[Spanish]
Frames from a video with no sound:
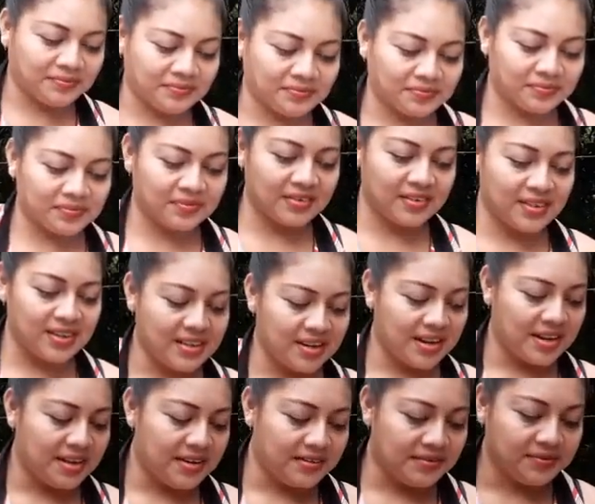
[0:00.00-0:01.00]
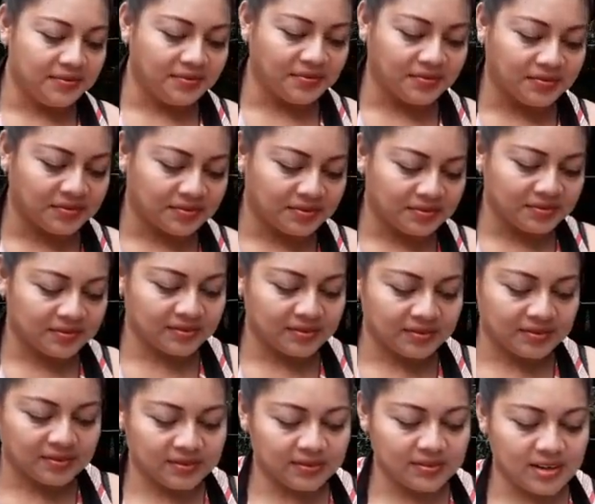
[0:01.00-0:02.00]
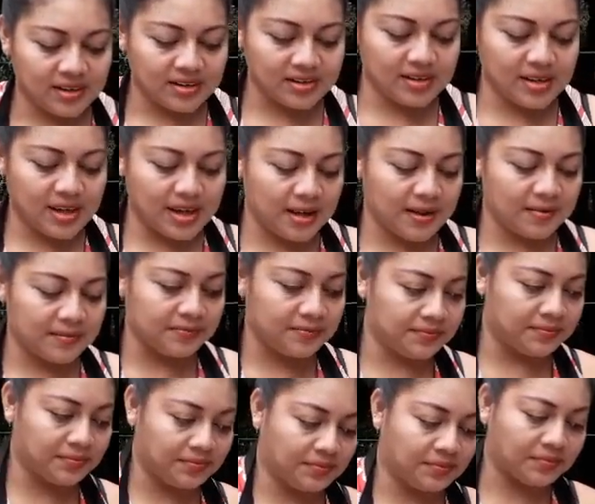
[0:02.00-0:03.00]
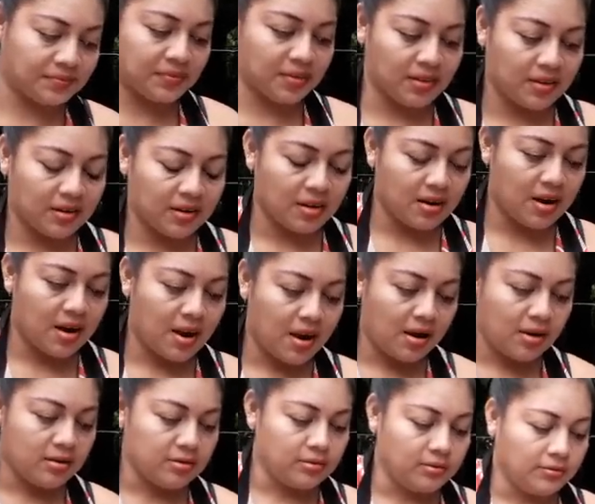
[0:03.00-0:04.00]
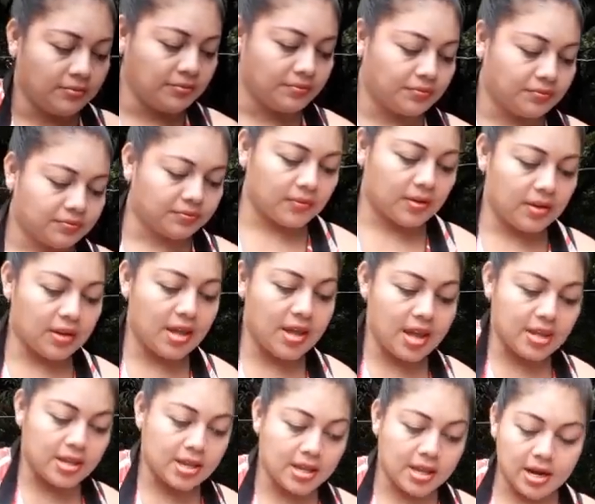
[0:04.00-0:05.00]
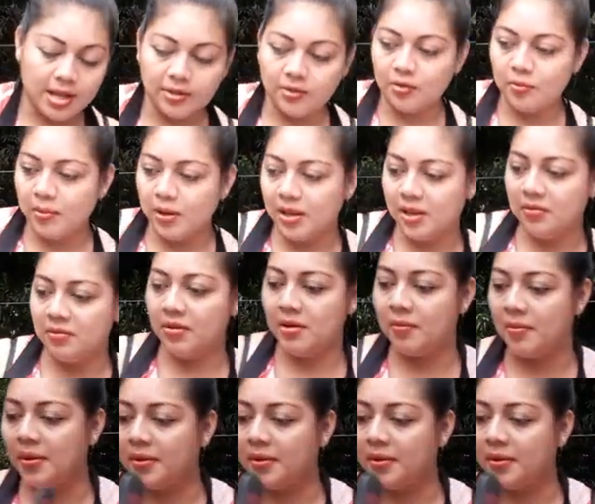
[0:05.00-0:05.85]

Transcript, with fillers: chilito y cebolla, ¿ya tiene el olor? Le agregas a da el gusto. Y ya tiene la tormenta encima.